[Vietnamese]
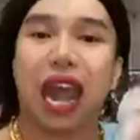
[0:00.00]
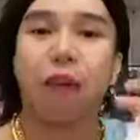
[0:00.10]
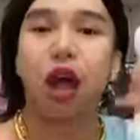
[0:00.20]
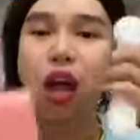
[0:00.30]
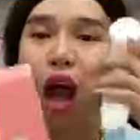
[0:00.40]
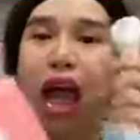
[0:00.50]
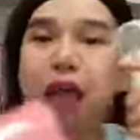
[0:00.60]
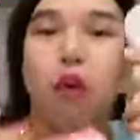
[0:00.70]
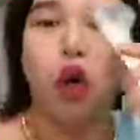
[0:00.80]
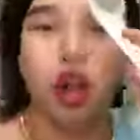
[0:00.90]
rẻ bất ngờ
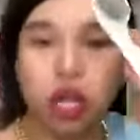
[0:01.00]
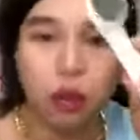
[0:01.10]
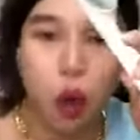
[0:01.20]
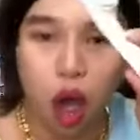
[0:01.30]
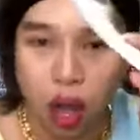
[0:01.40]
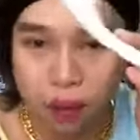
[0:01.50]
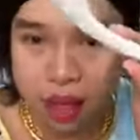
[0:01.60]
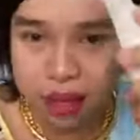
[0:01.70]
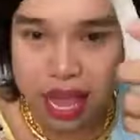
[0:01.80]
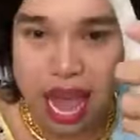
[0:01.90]
ai mua được thì mua
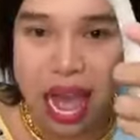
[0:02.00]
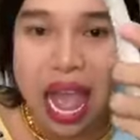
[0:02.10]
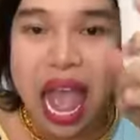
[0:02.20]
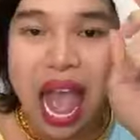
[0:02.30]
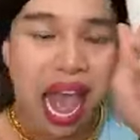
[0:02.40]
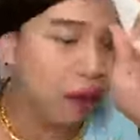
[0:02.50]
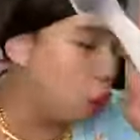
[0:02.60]
nha ai